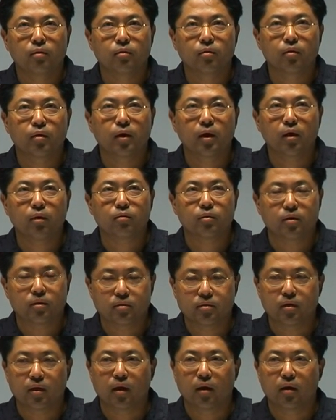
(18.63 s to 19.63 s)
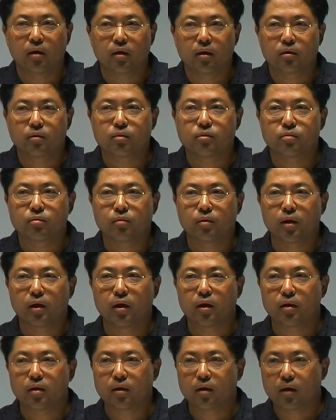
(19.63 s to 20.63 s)
の部屋をですね一つの
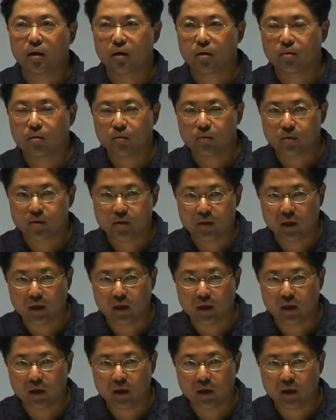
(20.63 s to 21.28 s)
ギャラリーに開放し